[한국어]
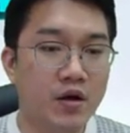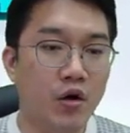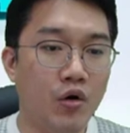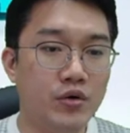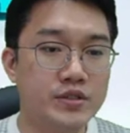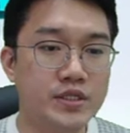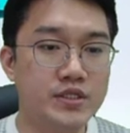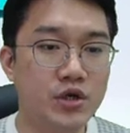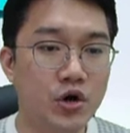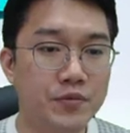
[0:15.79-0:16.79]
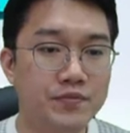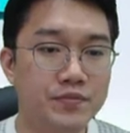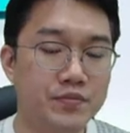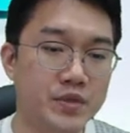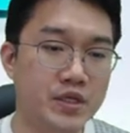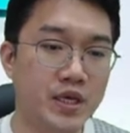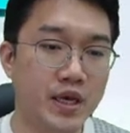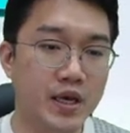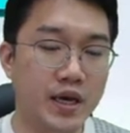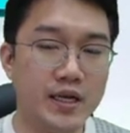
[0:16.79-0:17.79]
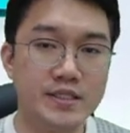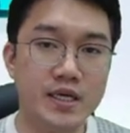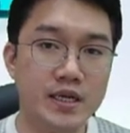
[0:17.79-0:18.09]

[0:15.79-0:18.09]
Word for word: 어, 직접 이렇게 하나씩